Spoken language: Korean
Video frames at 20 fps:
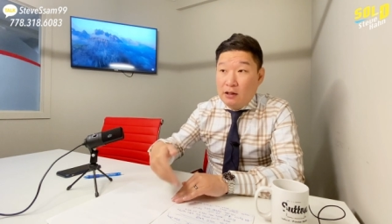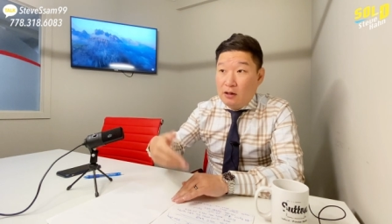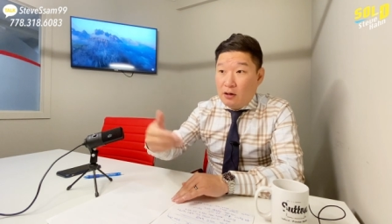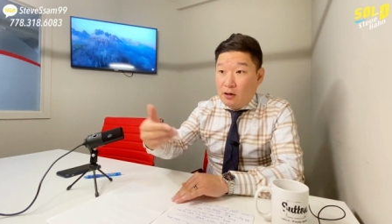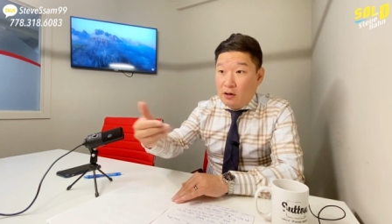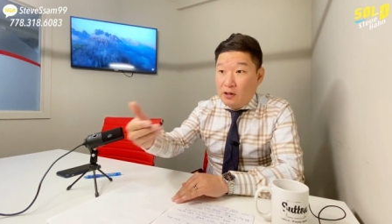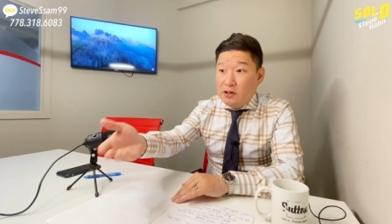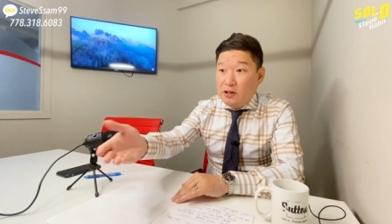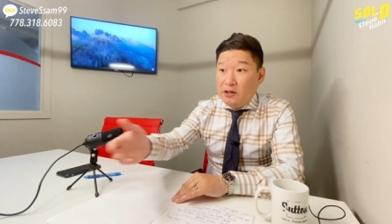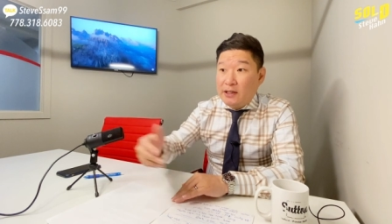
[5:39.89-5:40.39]

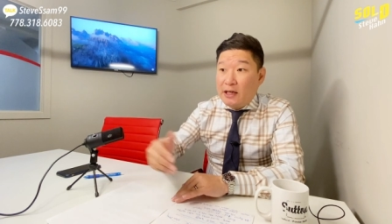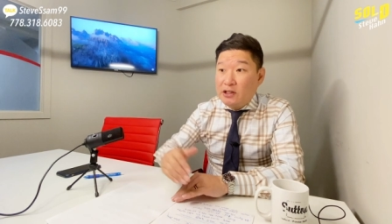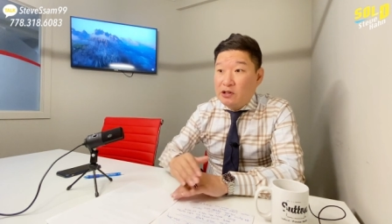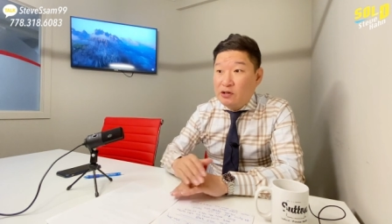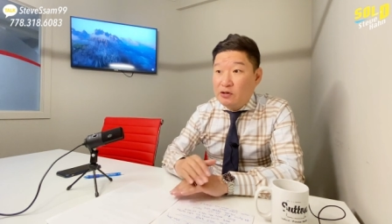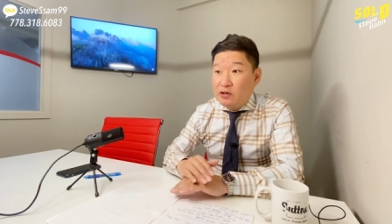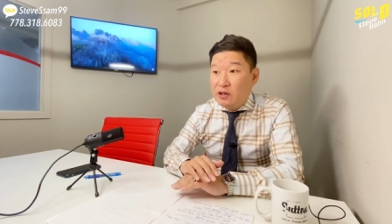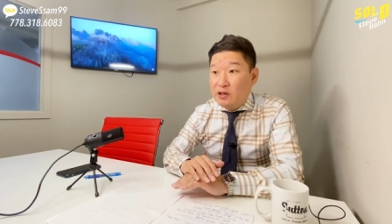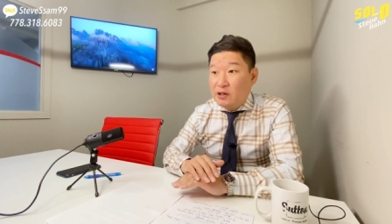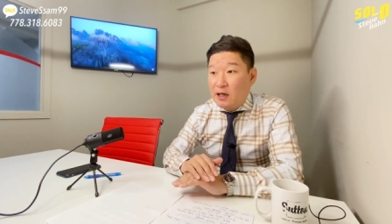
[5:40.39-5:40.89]
어, 이제
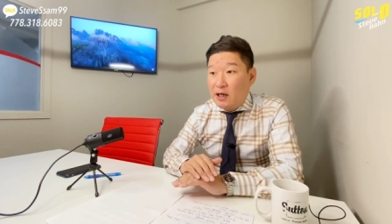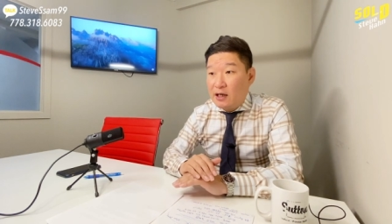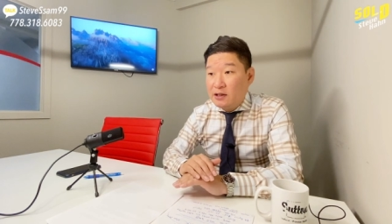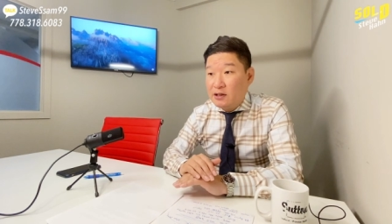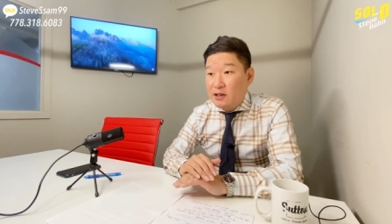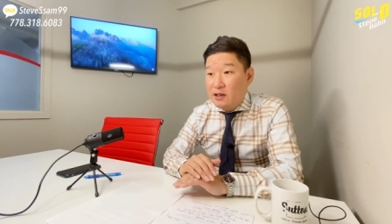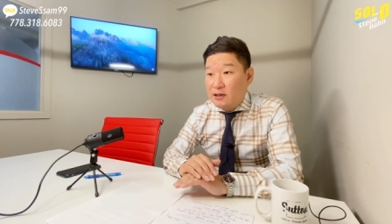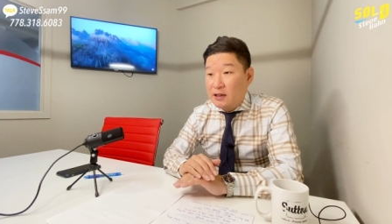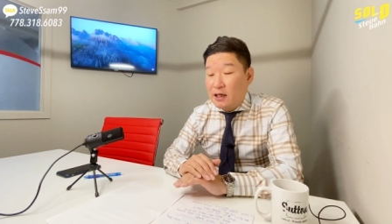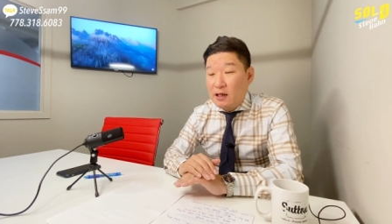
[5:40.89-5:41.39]
자식들이 다
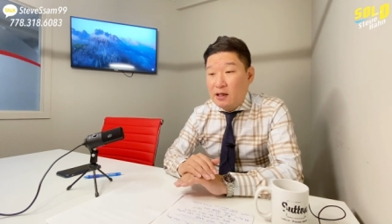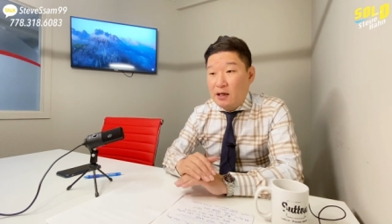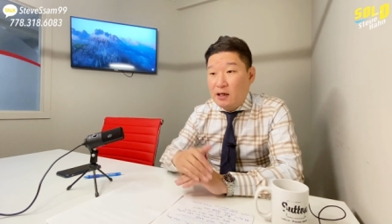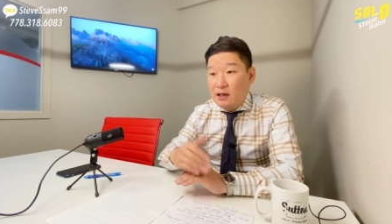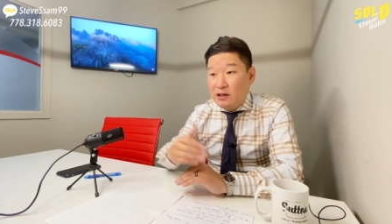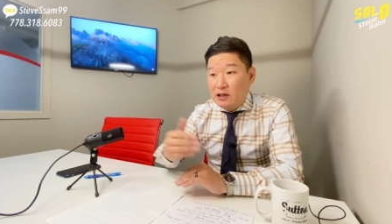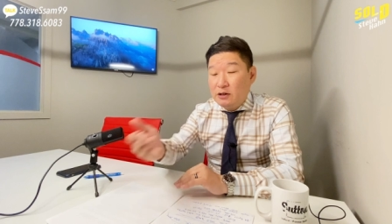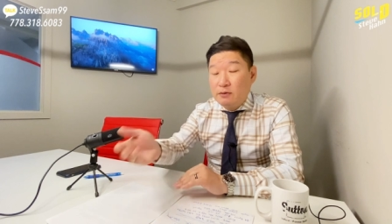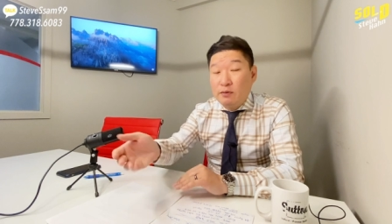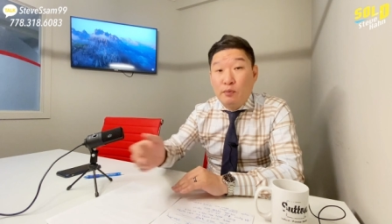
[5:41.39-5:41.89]
이제 장가
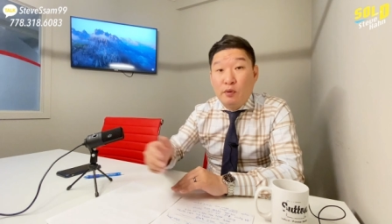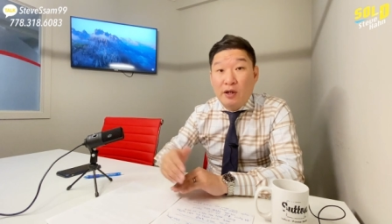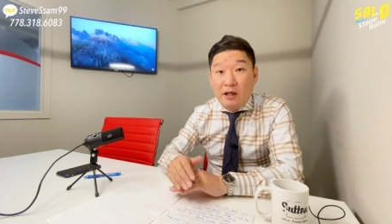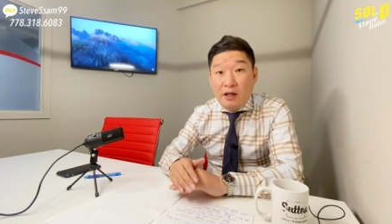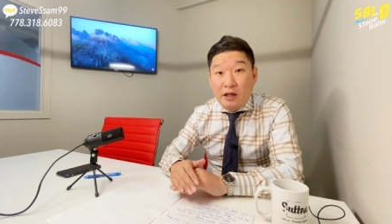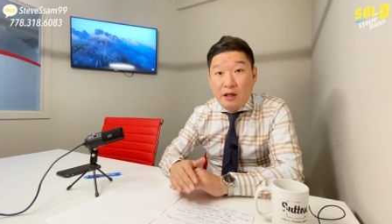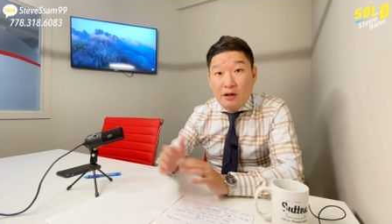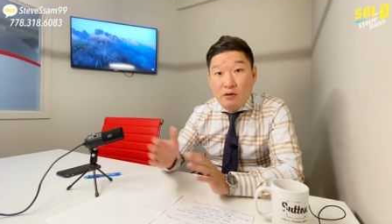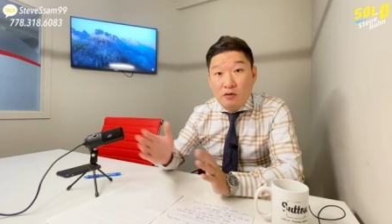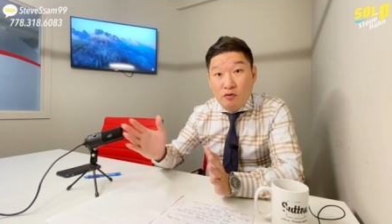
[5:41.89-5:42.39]
시집
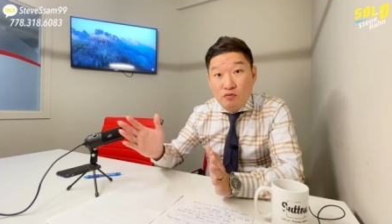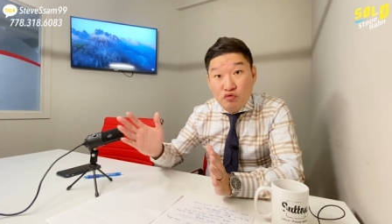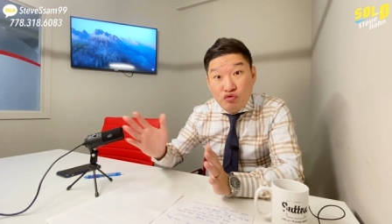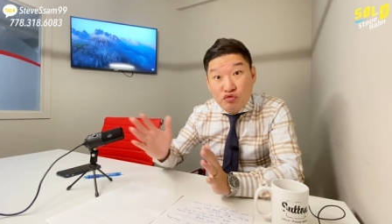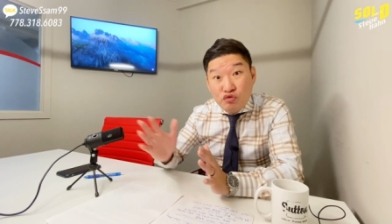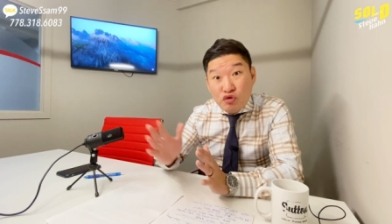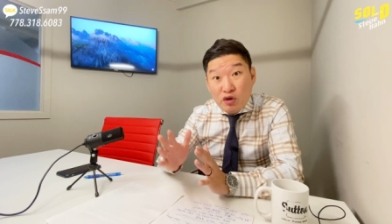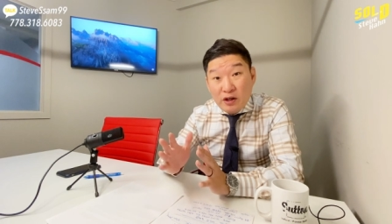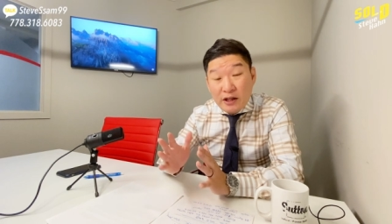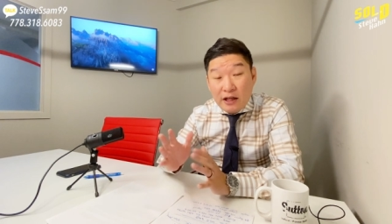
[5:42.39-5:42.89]
보내니까 좀
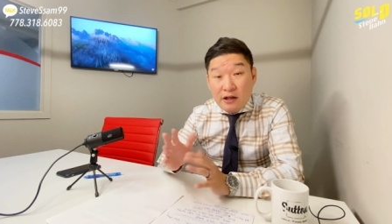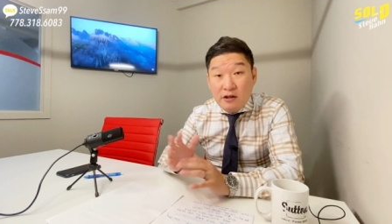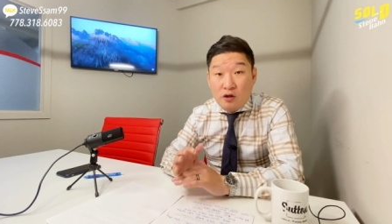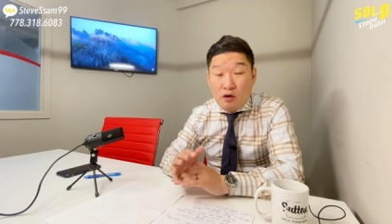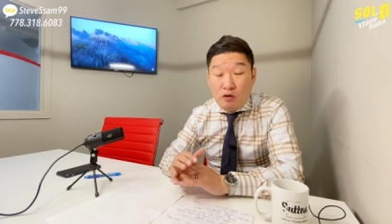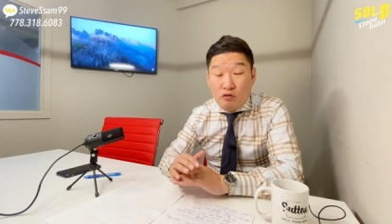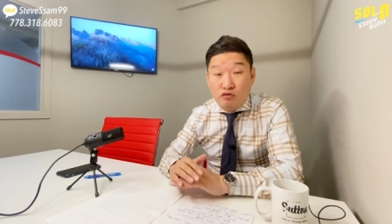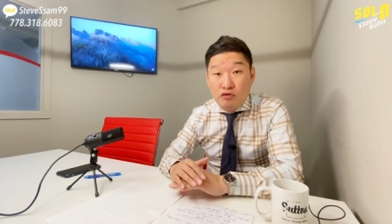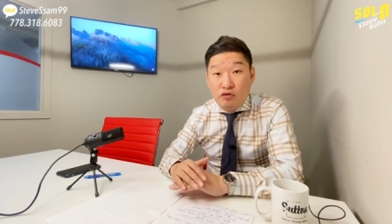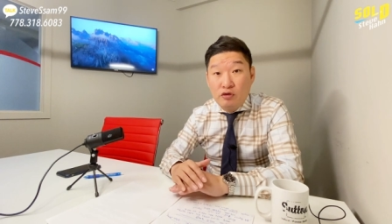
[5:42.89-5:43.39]
줄어야 되는
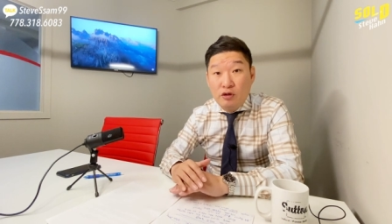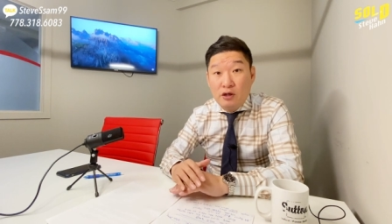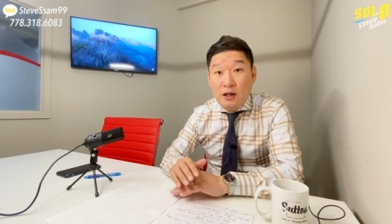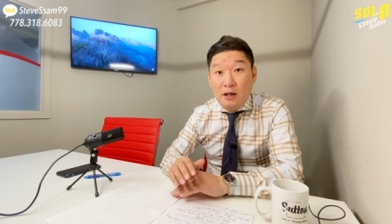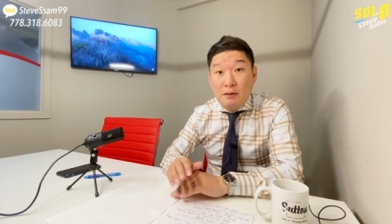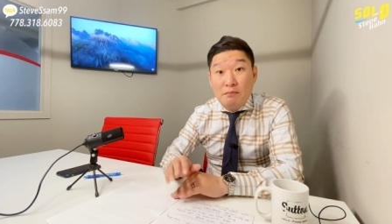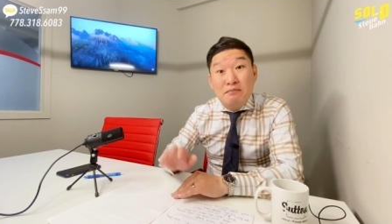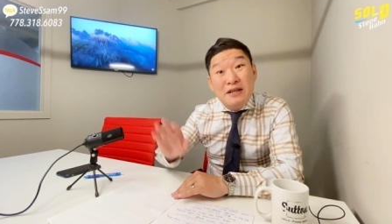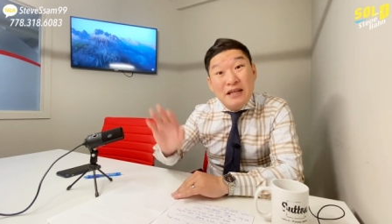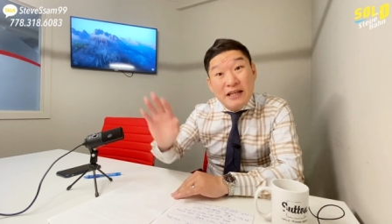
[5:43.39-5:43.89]
경우를
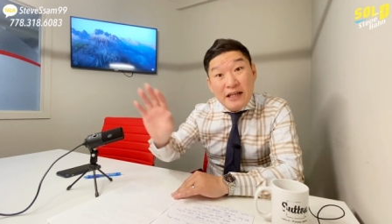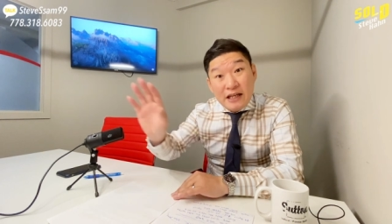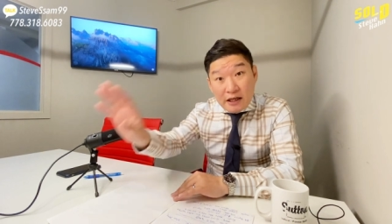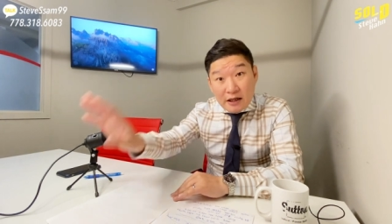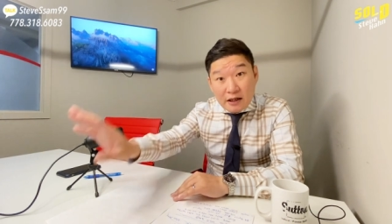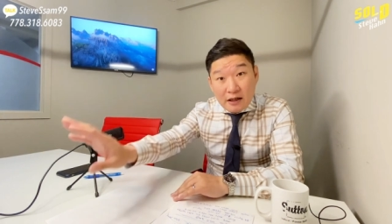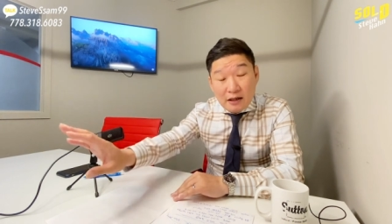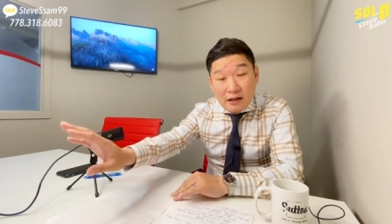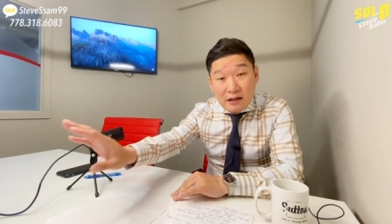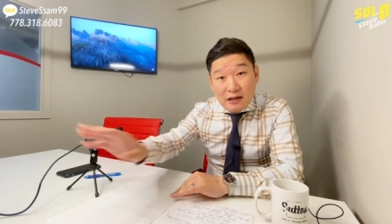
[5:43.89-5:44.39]

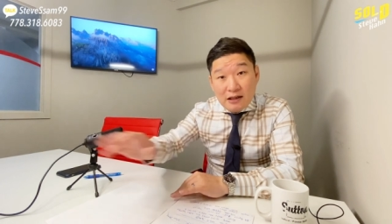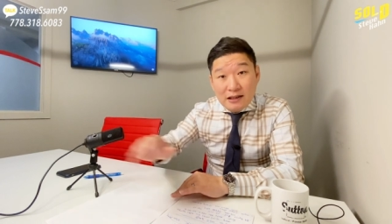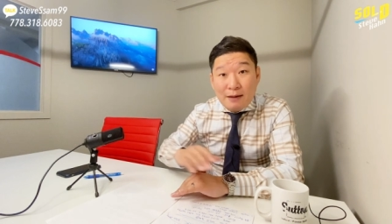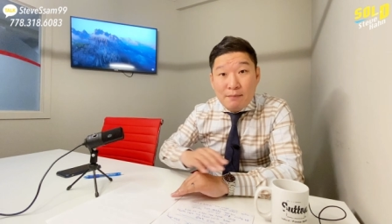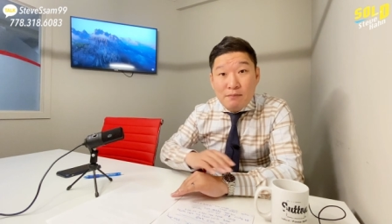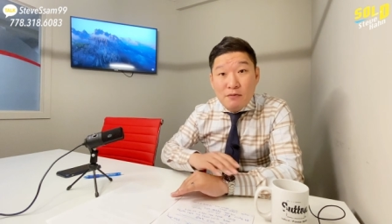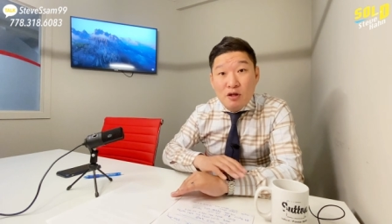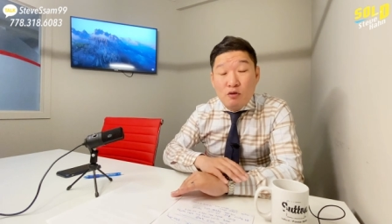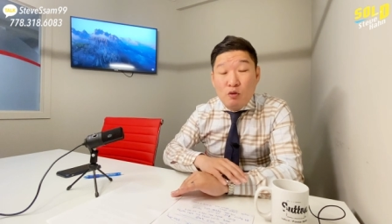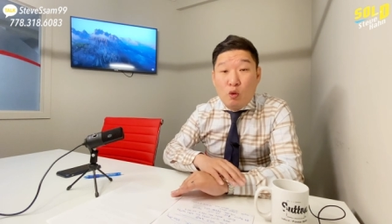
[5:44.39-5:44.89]
미리
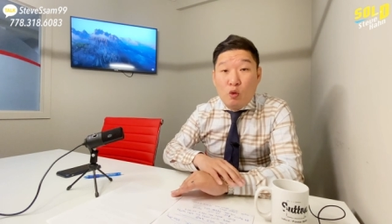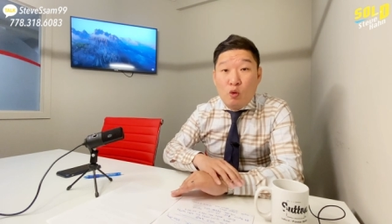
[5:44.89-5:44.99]
3년,